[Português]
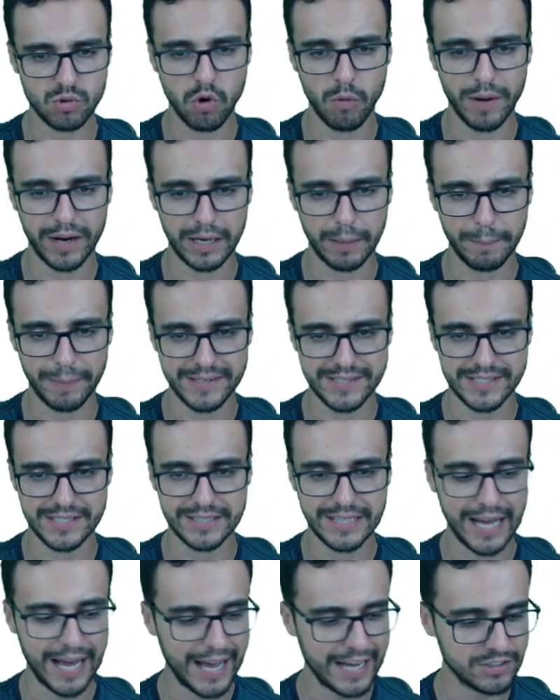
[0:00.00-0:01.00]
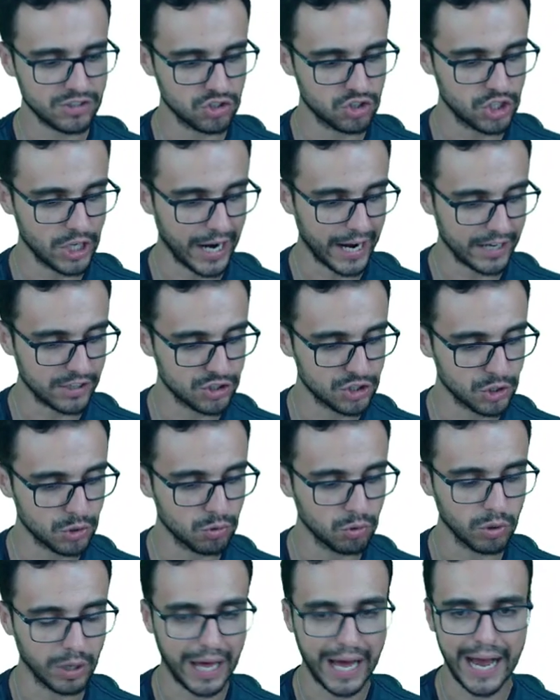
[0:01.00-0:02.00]
como a capacidade de
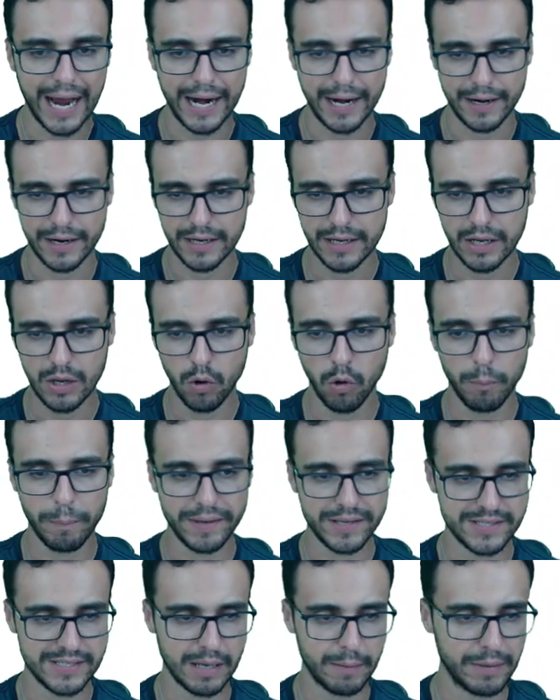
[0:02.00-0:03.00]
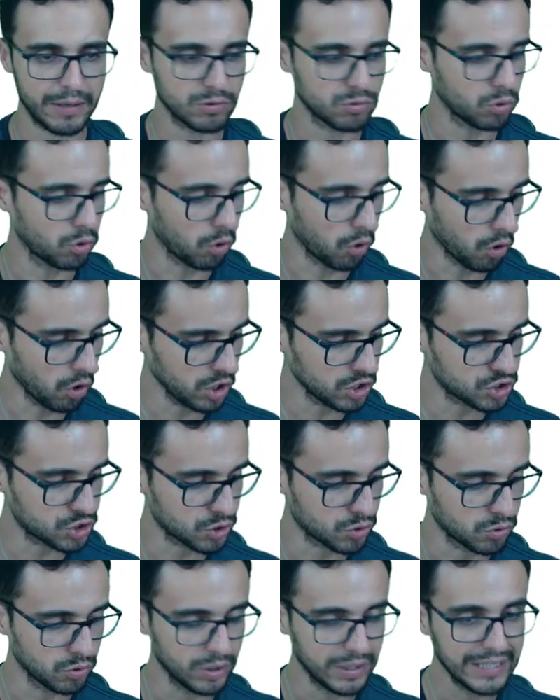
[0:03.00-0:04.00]
articular o pensamento
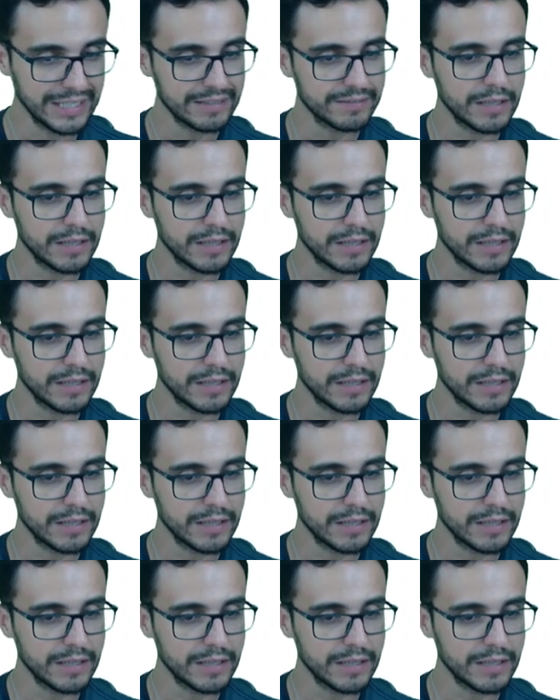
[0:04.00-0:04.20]
lógico